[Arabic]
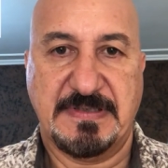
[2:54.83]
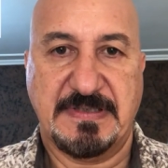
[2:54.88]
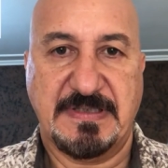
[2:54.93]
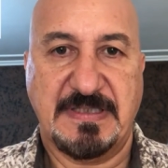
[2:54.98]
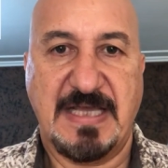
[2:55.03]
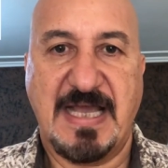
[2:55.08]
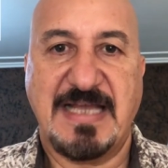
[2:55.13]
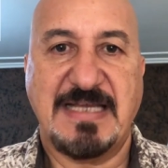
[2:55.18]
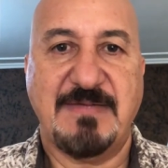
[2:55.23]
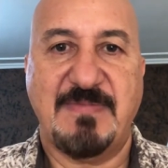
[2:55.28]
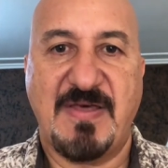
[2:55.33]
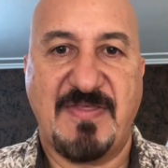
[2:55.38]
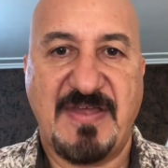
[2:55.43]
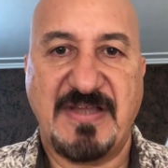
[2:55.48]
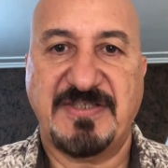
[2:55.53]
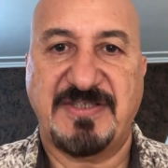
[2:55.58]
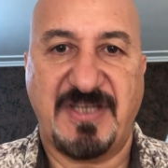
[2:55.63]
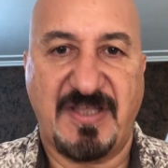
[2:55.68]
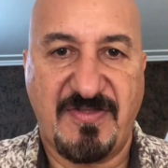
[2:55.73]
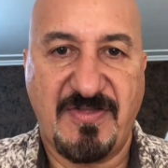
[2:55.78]
يعني مثلا
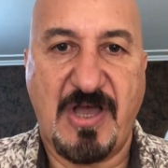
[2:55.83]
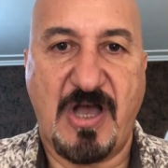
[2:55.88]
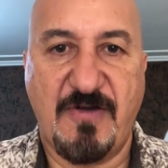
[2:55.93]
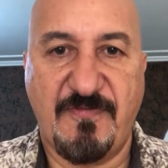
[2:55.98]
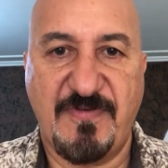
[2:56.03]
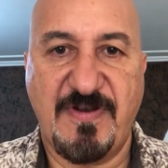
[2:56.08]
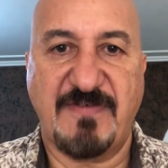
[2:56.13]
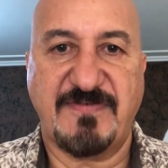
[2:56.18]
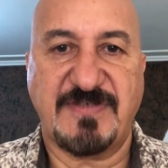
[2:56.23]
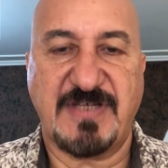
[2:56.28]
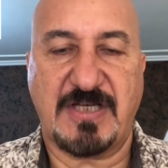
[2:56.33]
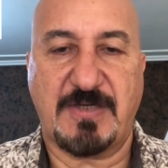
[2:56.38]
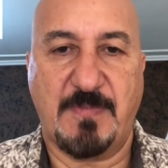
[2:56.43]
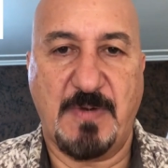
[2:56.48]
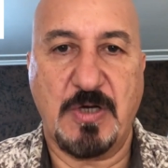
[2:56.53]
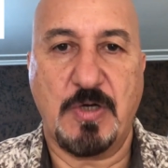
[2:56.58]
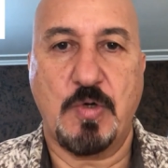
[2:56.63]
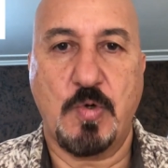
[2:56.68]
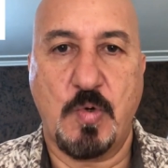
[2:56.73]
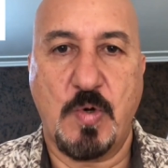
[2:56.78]
تريد تضعف نفسك
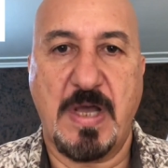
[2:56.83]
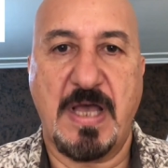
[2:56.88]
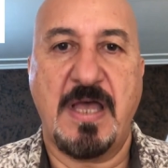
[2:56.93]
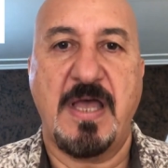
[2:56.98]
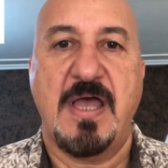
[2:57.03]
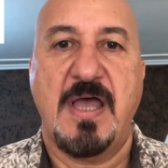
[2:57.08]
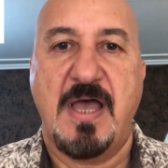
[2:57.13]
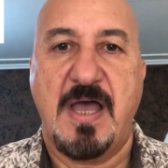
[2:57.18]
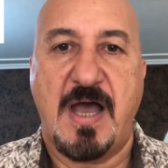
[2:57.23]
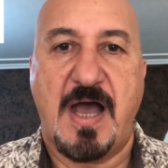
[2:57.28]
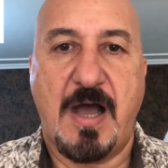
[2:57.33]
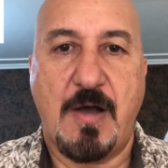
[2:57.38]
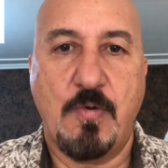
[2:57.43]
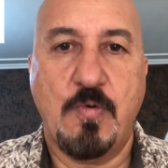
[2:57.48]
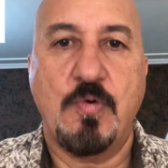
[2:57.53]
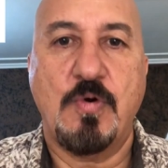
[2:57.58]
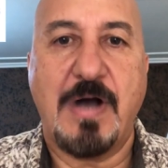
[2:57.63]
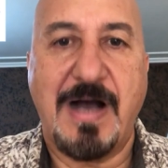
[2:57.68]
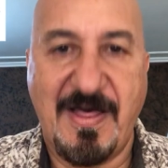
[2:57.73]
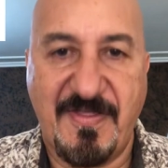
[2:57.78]
بالقوة
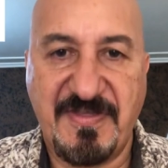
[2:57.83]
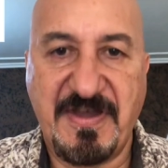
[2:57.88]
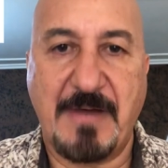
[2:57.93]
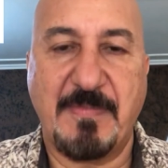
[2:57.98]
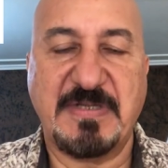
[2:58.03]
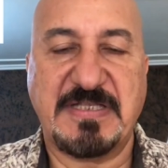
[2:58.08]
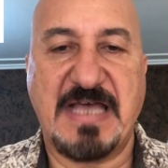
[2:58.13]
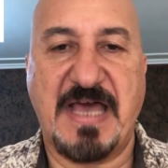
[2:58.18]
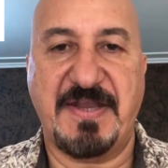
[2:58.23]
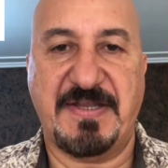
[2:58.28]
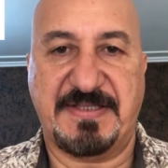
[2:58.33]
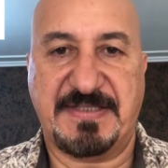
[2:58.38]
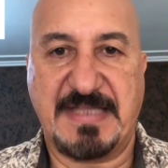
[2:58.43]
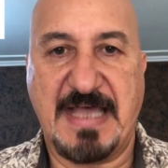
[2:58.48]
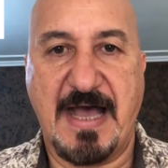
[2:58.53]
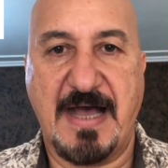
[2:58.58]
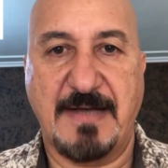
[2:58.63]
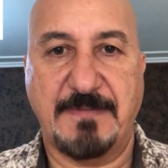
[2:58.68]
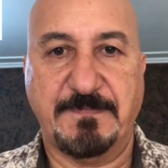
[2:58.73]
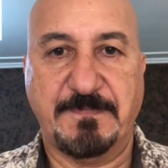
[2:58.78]
أو أضربت عن
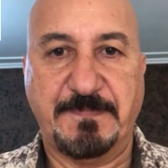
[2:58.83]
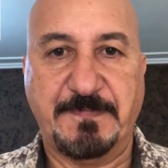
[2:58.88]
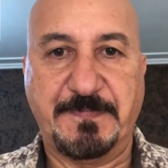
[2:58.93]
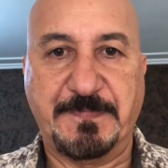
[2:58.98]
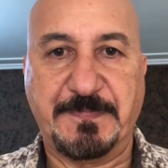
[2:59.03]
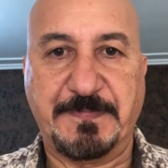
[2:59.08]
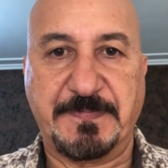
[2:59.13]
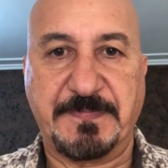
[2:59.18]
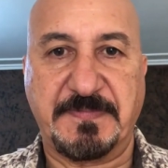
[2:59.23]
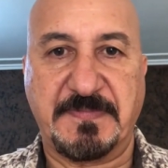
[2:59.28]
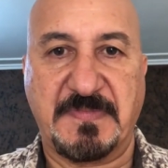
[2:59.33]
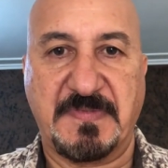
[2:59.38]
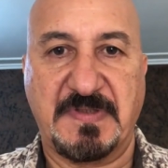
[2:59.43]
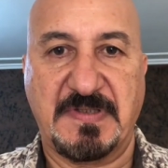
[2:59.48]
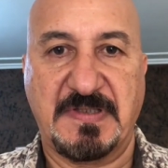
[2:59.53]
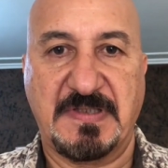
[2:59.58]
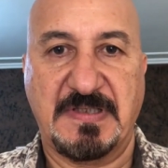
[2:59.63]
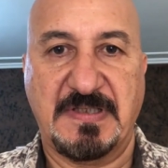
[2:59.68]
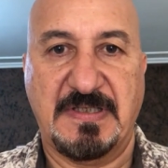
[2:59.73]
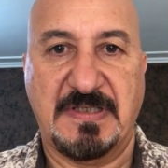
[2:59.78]
الطعام
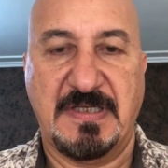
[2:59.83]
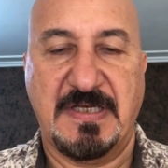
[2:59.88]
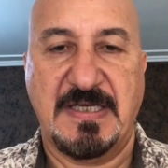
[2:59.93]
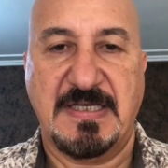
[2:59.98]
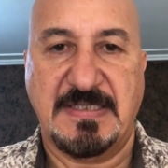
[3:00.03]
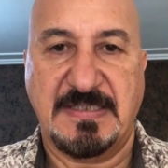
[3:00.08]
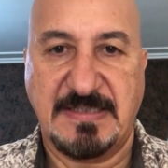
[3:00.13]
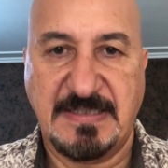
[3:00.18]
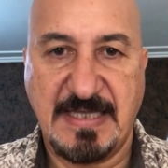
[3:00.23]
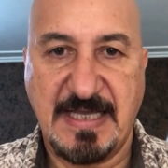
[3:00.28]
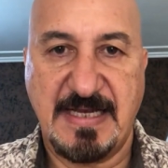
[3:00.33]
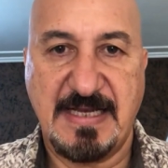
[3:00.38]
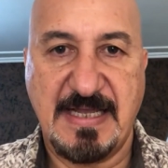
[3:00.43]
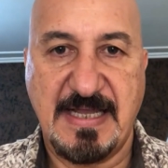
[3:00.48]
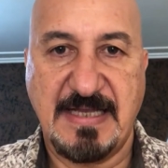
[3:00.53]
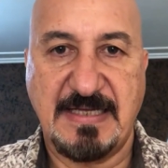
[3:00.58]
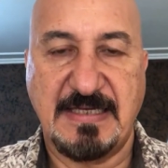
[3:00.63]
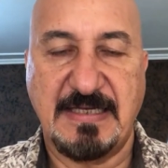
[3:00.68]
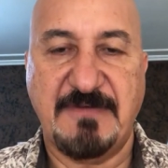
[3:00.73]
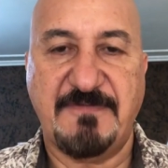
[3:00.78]
زين
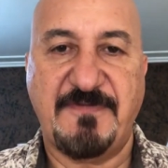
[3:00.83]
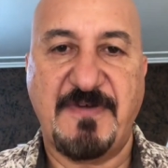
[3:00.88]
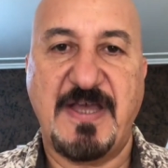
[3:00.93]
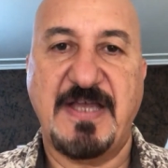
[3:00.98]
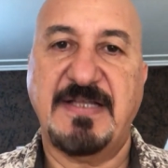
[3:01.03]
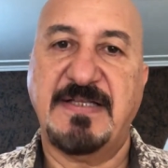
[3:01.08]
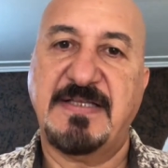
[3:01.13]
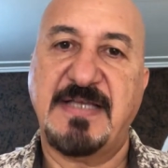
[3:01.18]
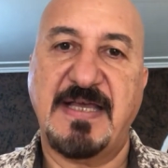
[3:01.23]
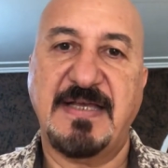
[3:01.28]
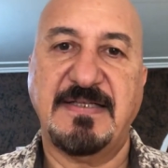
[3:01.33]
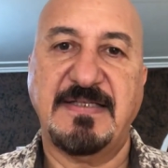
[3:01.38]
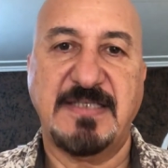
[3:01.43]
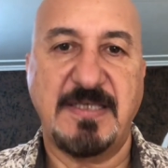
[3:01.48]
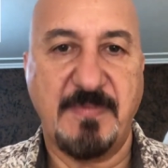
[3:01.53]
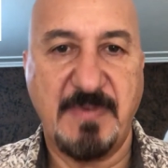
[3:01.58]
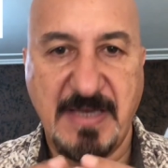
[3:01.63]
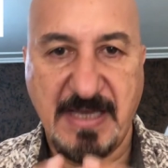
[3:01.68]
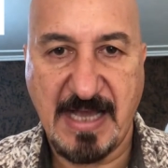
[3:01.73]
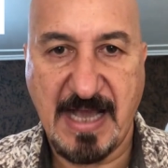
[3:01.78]
عيني فأنت
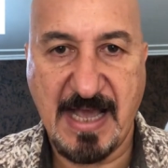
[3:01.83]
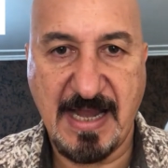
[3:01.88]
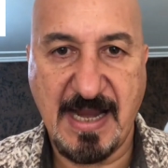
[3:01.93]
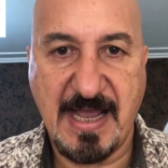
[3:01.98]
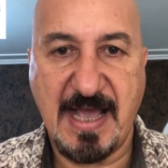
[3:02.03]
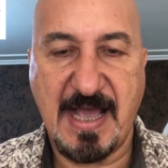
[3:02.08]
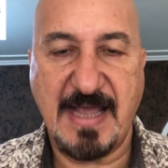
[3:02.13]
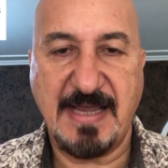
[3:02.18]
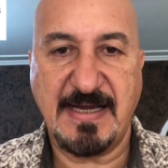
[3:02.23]
انتبه على هاي